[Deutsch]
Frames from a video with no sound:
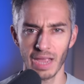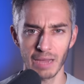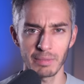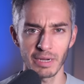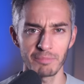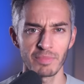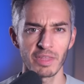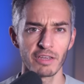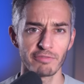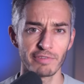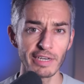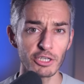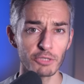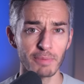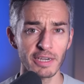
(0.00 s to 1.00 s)
Aber
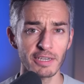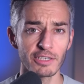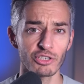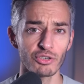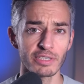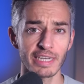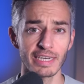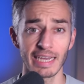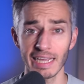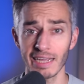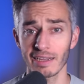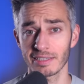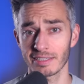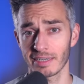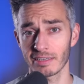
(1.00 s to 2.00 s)
viele sprechen schon seit
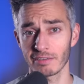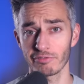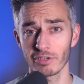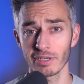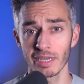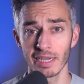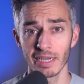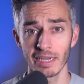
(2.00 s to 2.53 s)
längerer Zeit davon,